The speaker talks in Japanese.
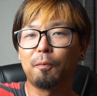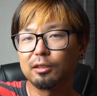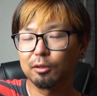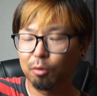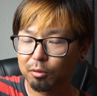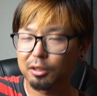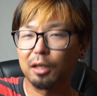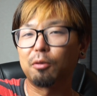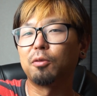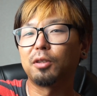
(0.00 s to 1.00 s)
すごく
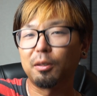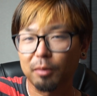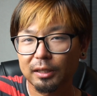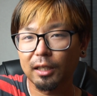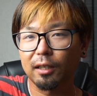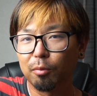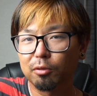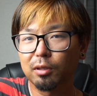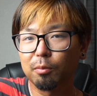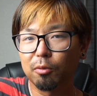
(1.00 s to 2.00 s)
参考になりました
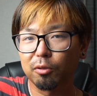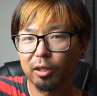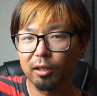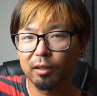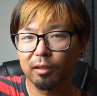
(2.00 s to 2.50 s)
僕はもうね、